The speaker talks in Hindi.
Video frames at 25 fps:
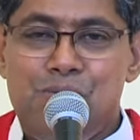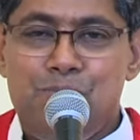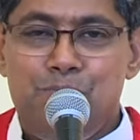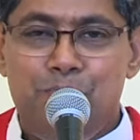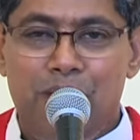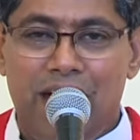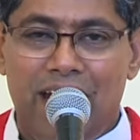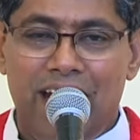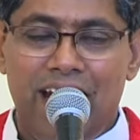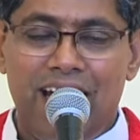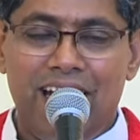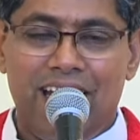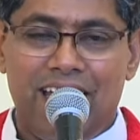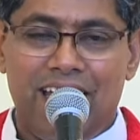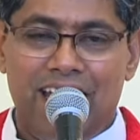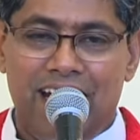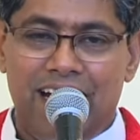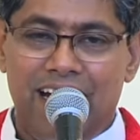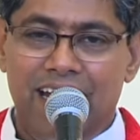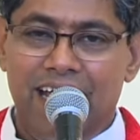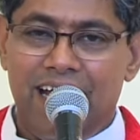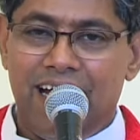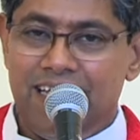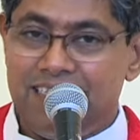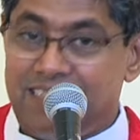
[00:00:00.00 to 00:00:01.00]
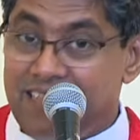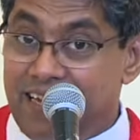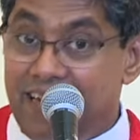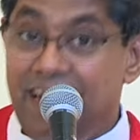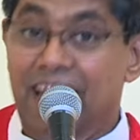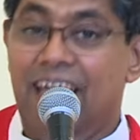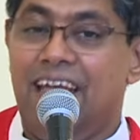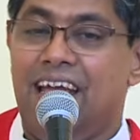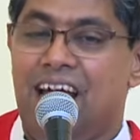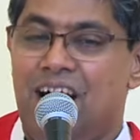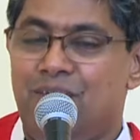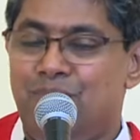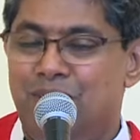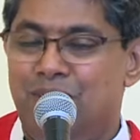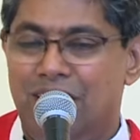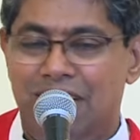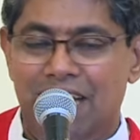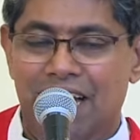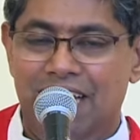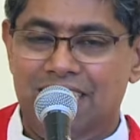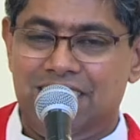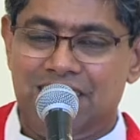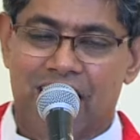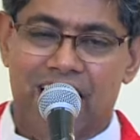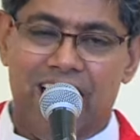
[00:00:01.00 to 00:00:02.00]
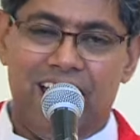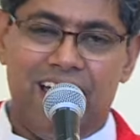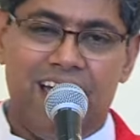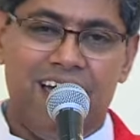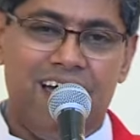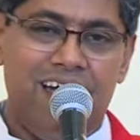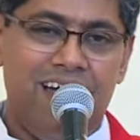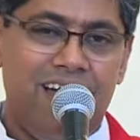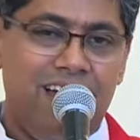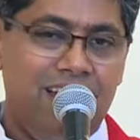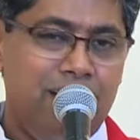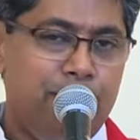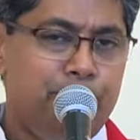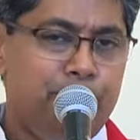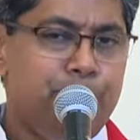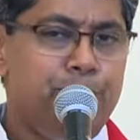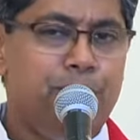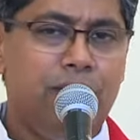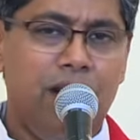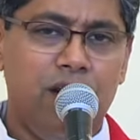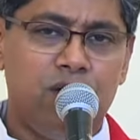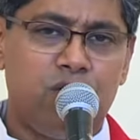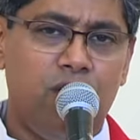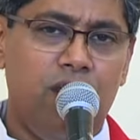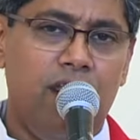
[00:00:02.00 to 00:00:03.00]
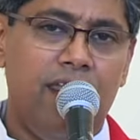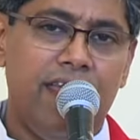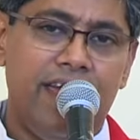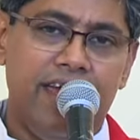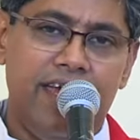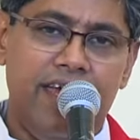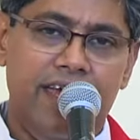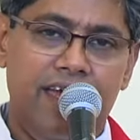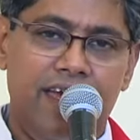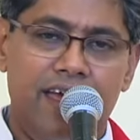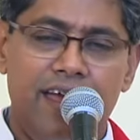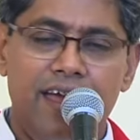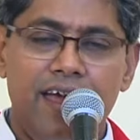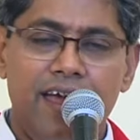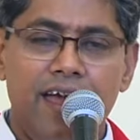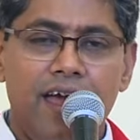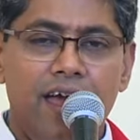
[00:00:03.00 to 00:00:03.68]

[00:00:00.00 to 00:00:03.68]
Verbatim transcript: मनन करने का तरीका बदल जाएगा बिल्कुल नहीं